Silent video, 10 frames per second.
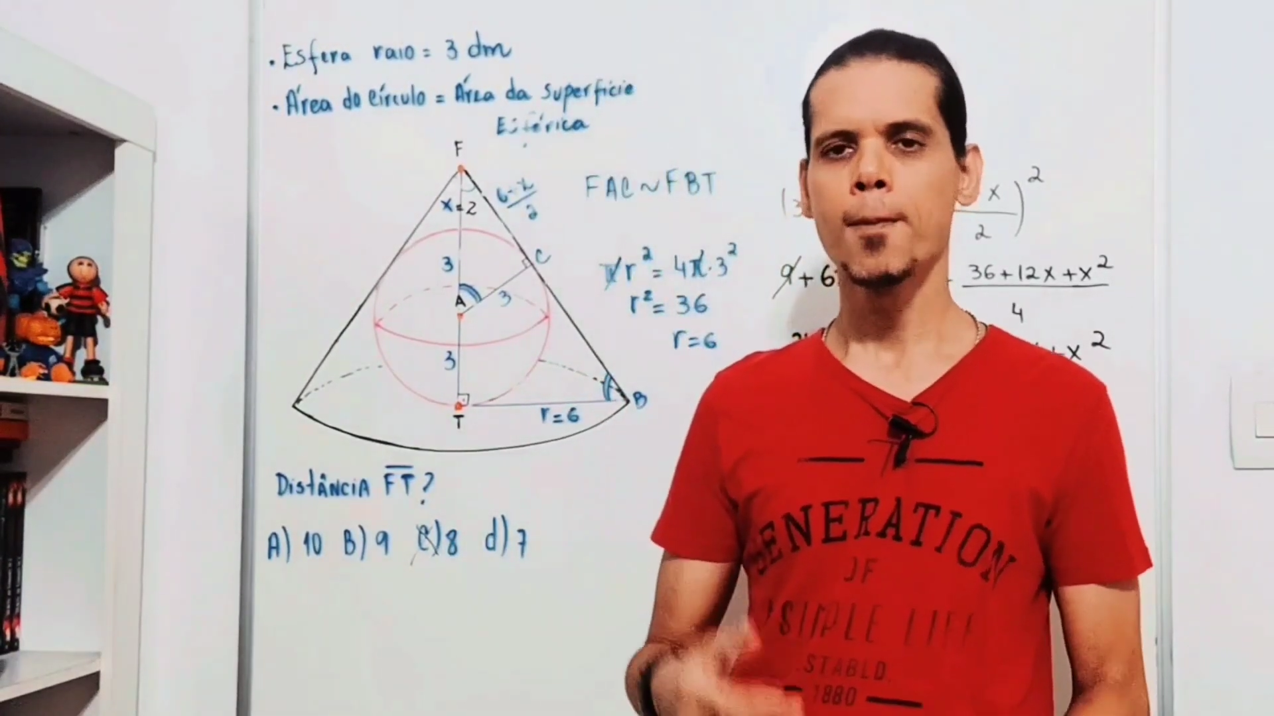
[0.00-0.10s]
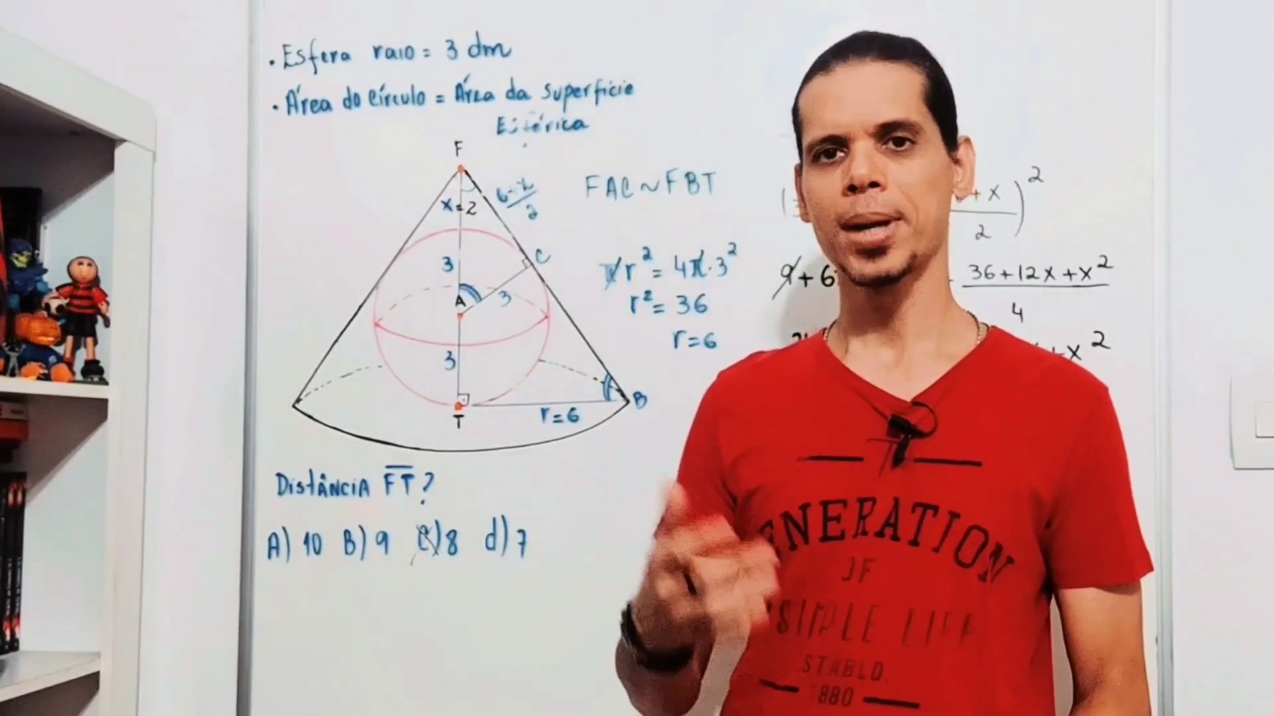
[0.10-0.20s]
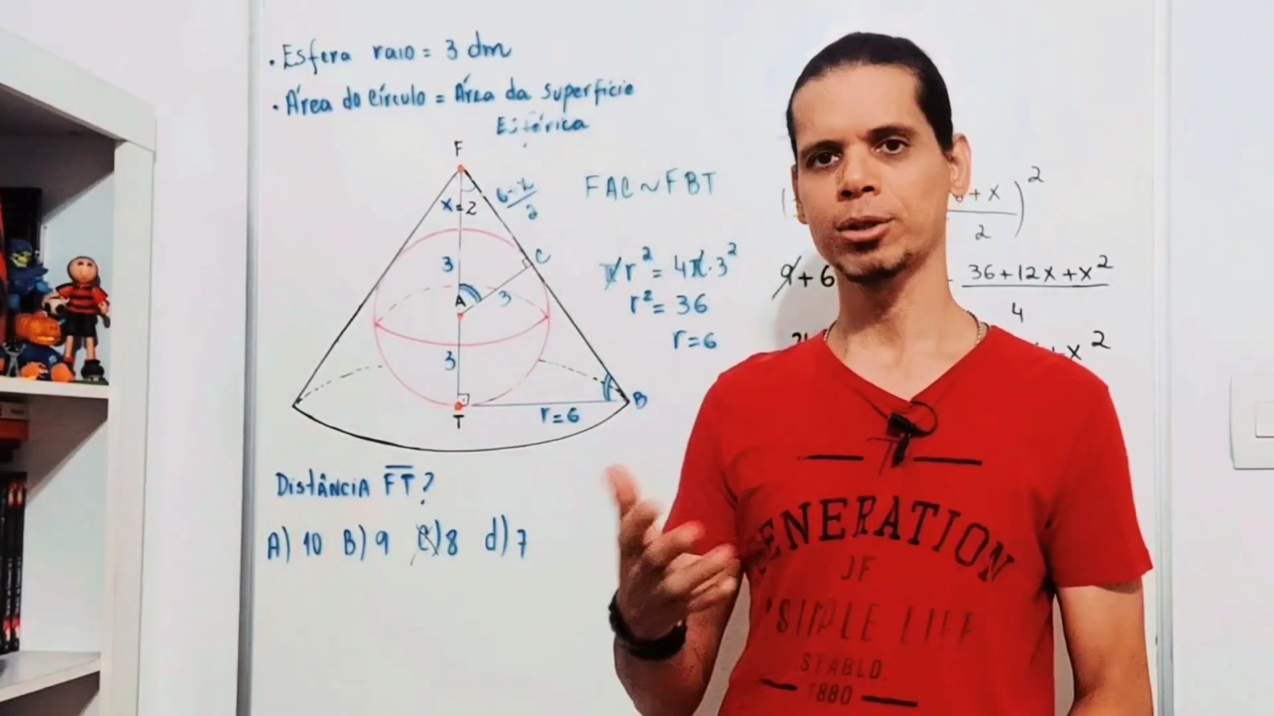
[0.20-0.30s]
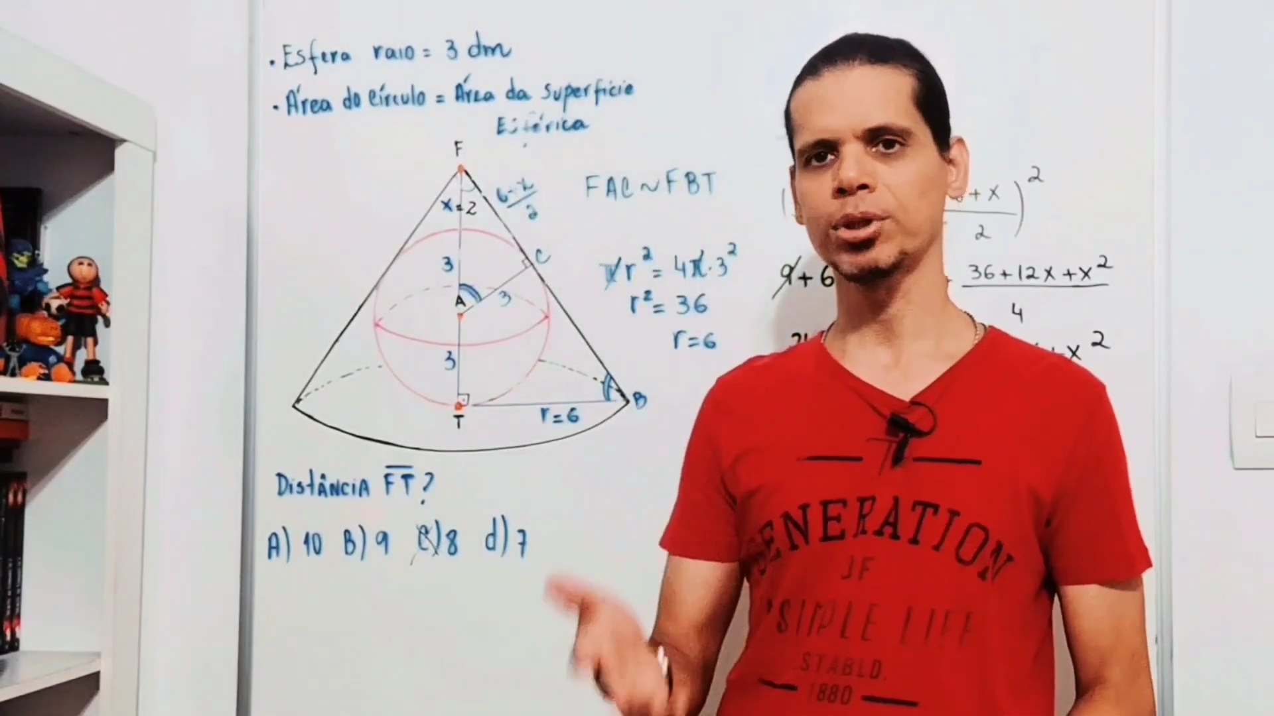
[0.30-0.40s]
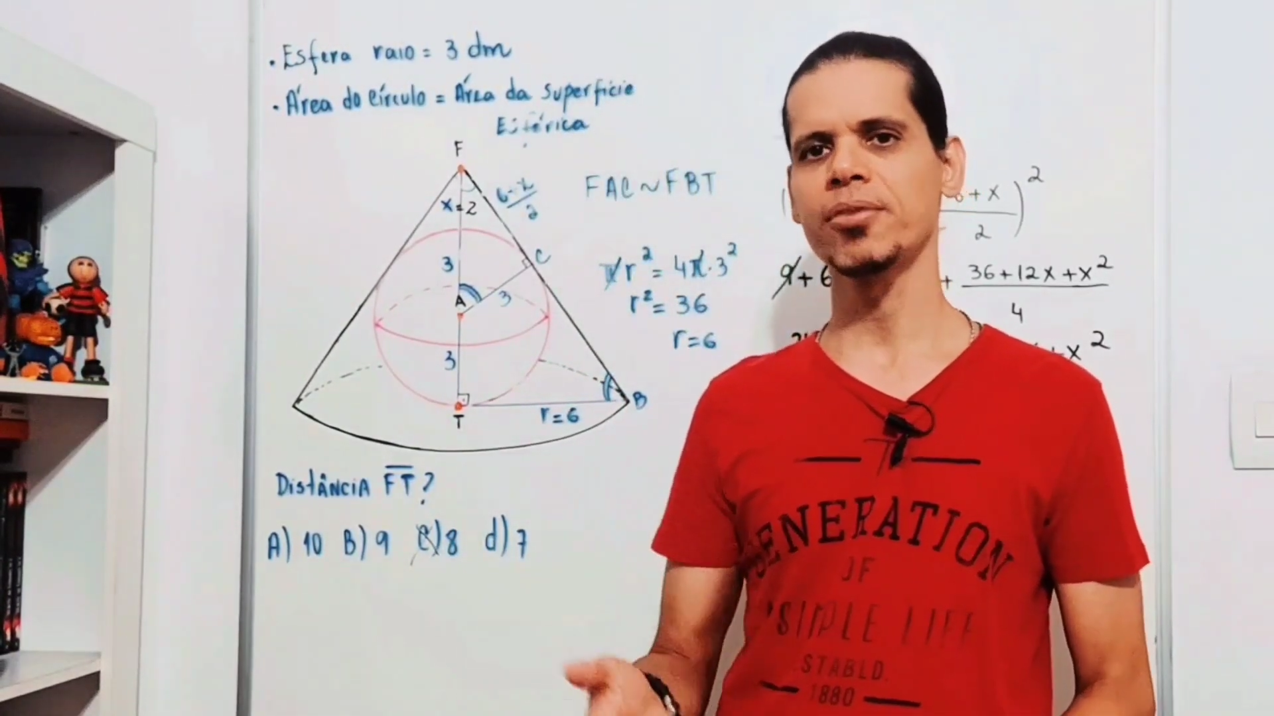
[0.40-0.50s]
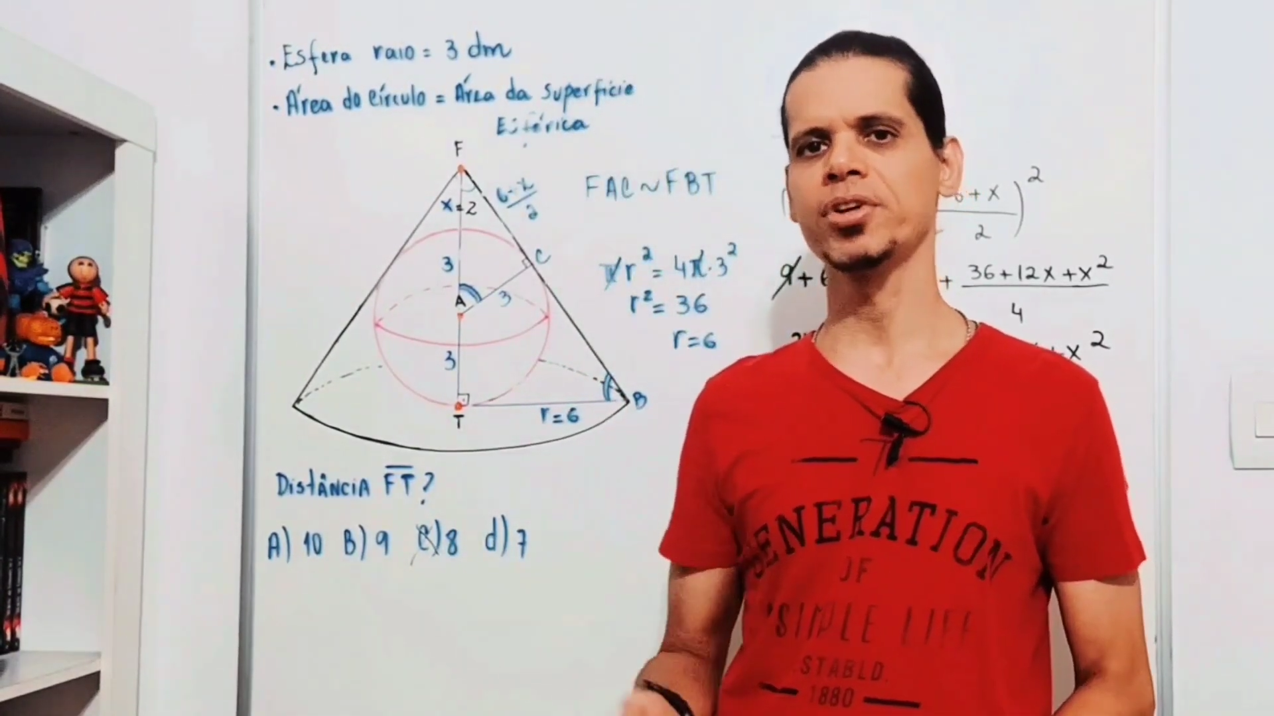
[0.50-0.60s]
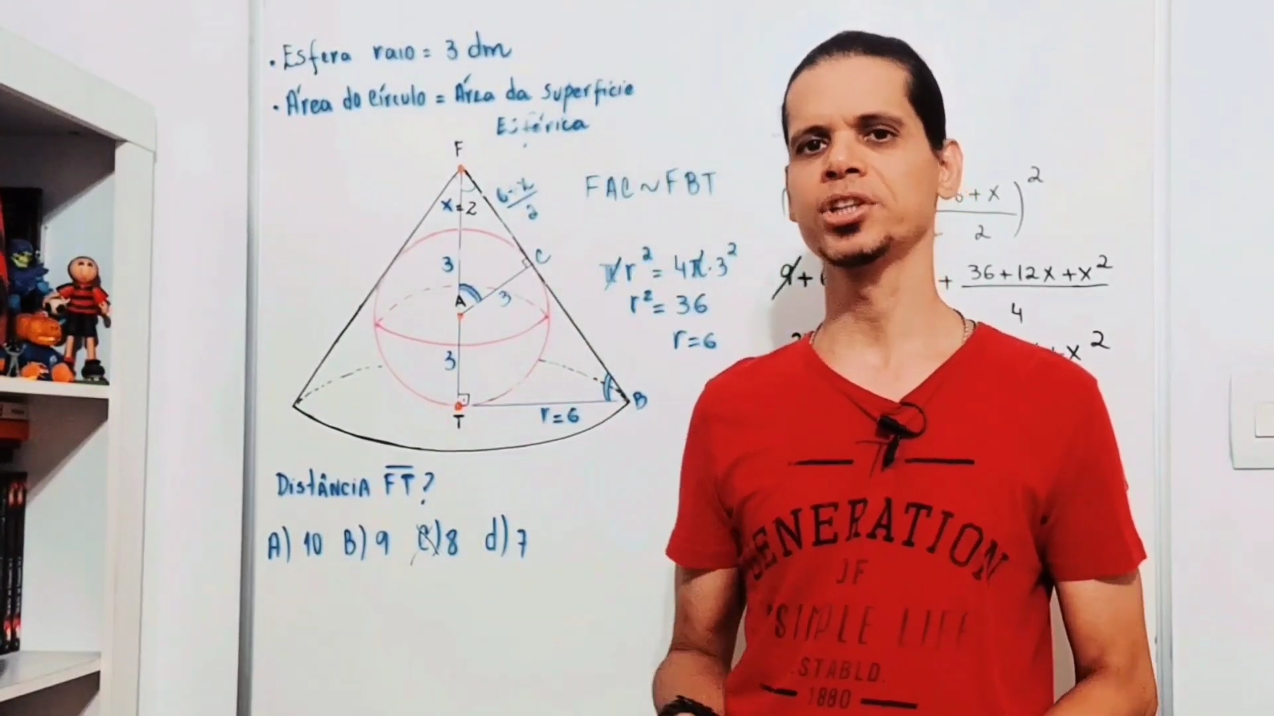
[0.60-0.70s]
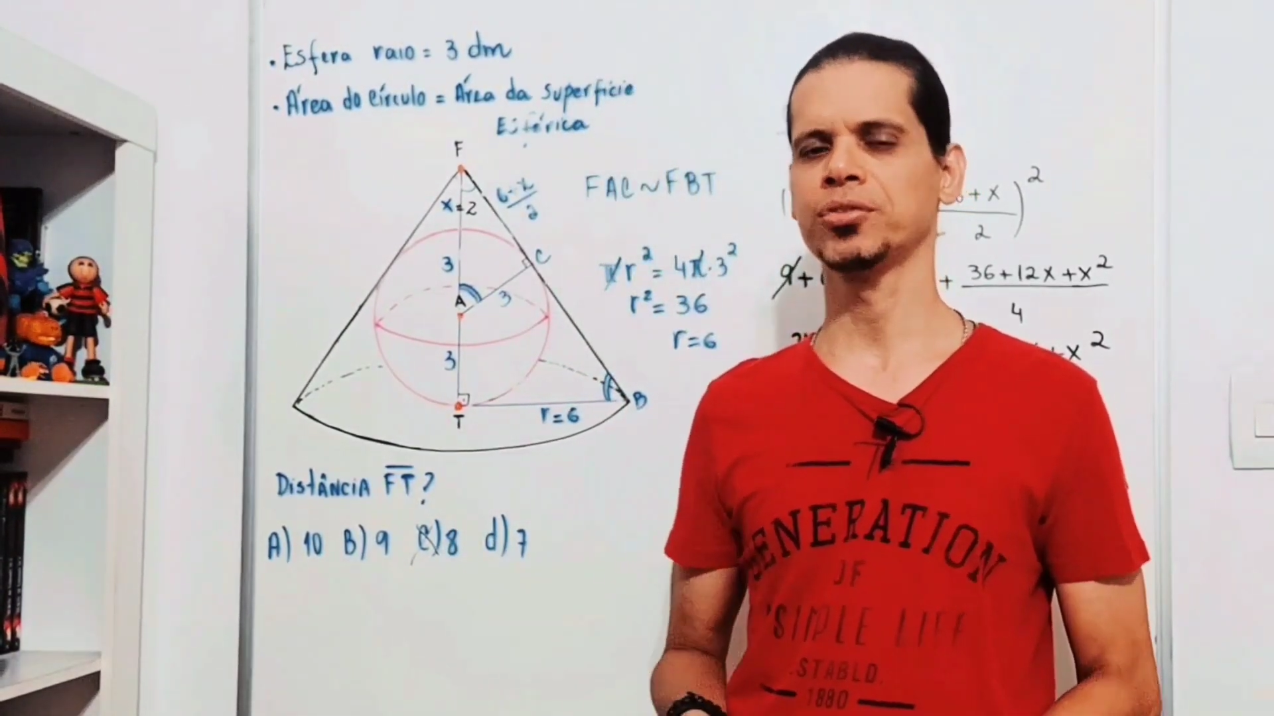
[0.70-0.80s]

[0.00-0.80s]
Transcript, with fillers: para toda vez que